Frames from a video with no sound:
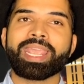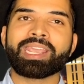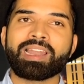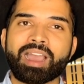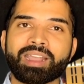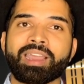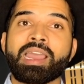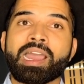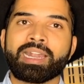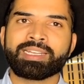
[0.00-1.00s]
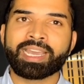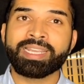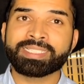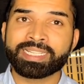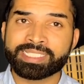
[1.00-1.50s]
एक लाख
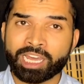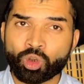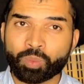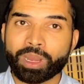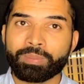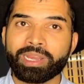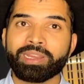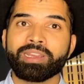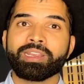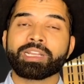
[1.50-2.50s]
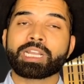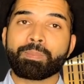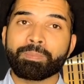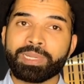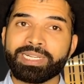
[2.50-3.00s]
अट्ठाईस हज़ार रुपये में
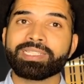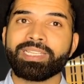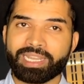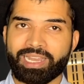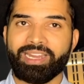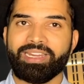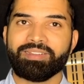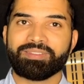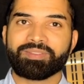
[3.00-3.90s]
कंप्लीट किया है